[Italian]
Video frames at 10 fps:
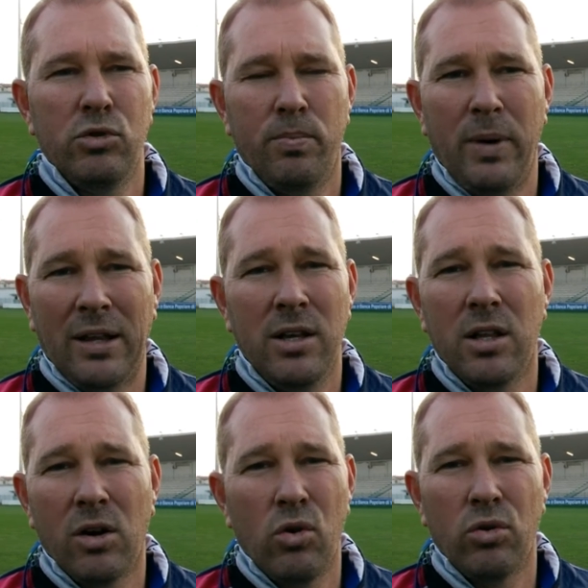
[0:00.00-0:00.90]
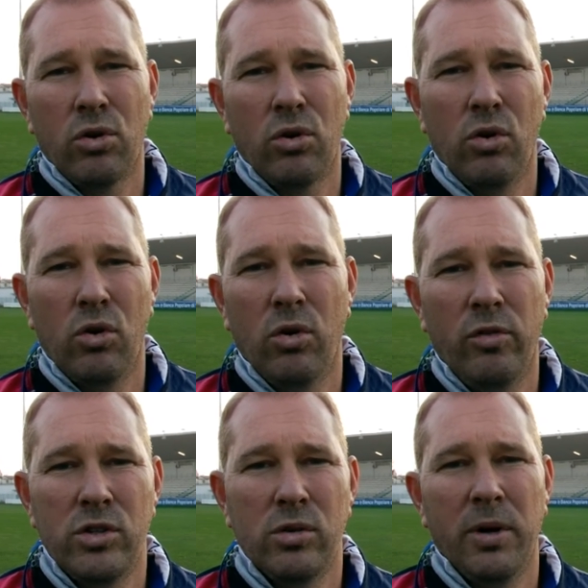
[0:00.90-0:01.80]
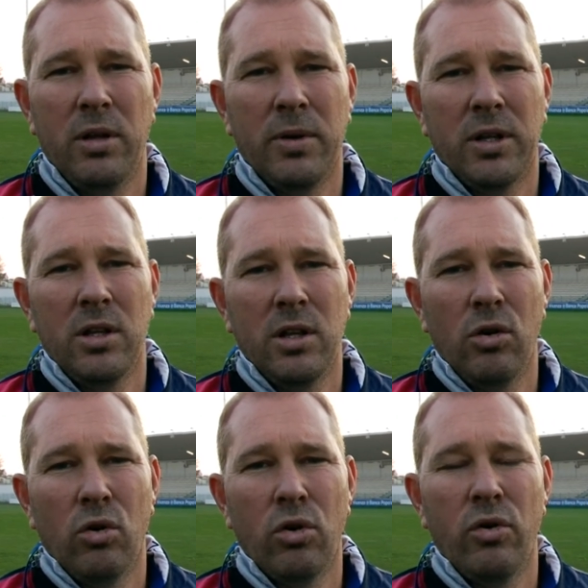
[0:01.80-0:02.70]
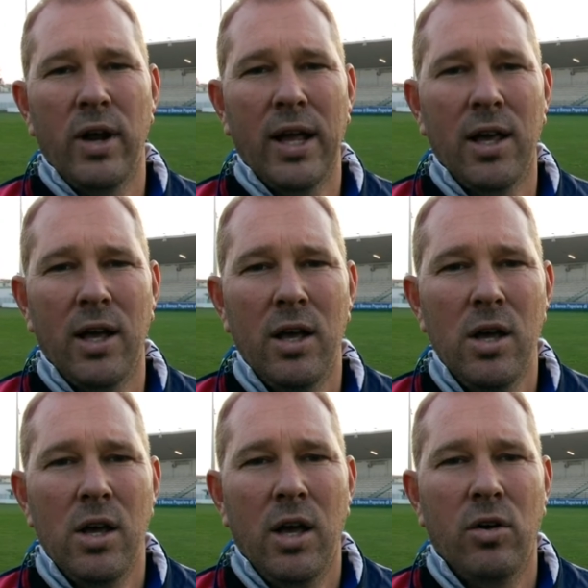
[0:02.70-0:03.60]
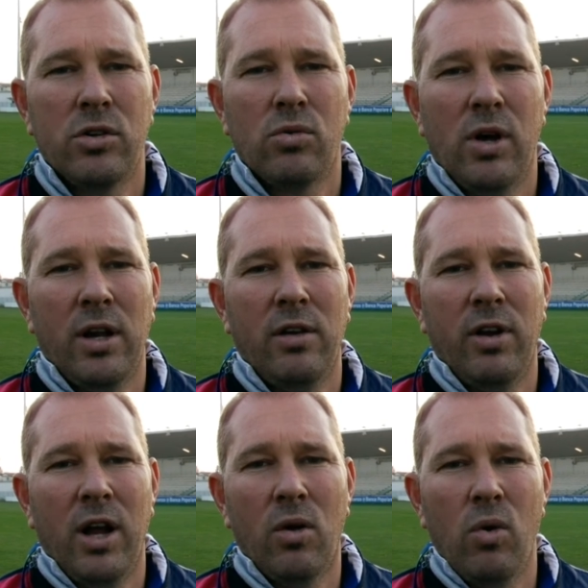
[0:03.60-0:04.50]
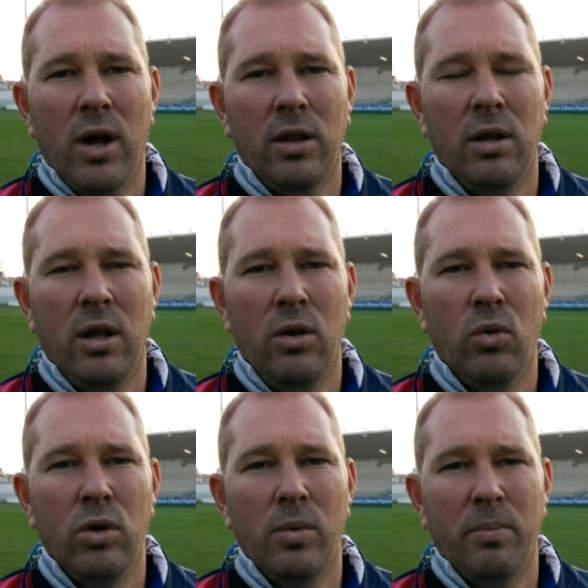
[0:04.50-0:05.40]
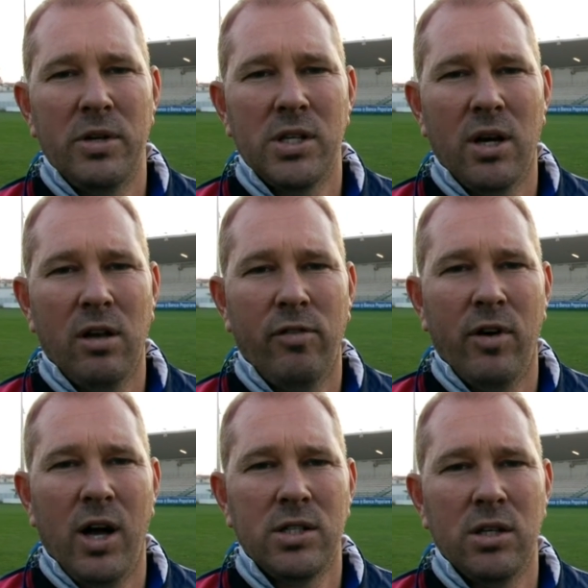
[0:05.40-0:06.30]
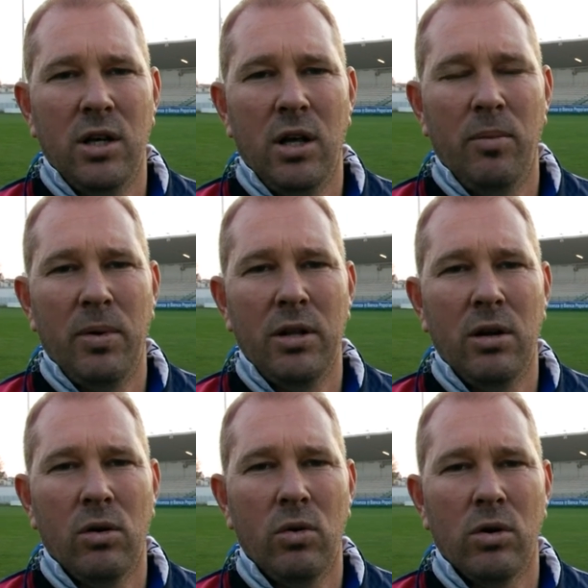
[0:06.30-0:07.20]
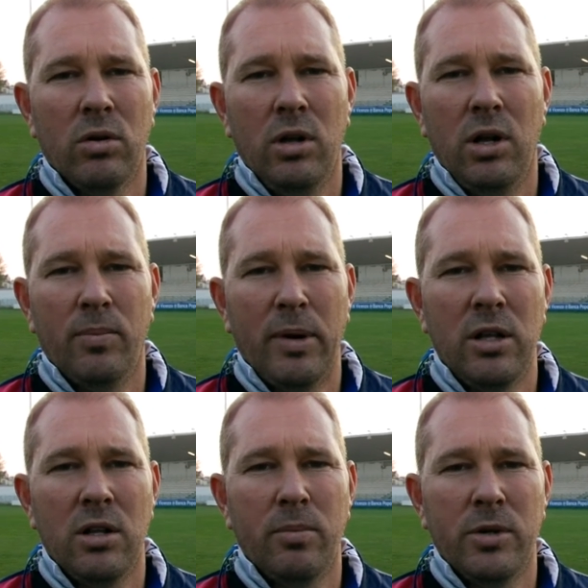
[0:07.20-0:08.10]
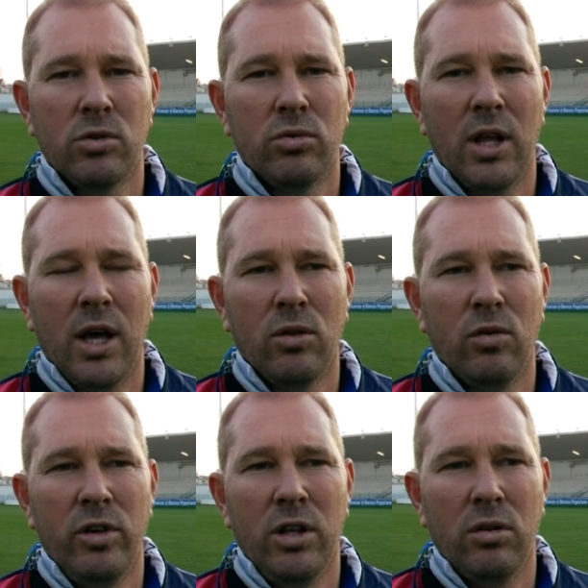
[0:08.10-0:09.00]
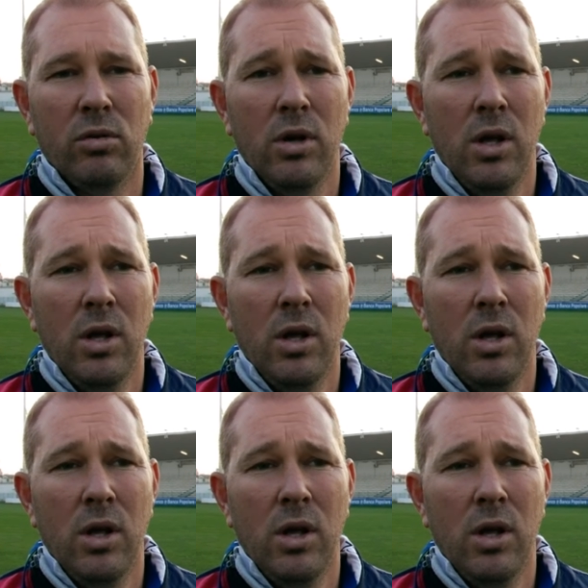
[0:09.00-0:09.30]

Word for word: partita contro, ho visto un paio di partite di loro, non è che è una squadra che verrà qua e noi dobbiamo pensare che è facile e prendere la partita per scontato, vinto.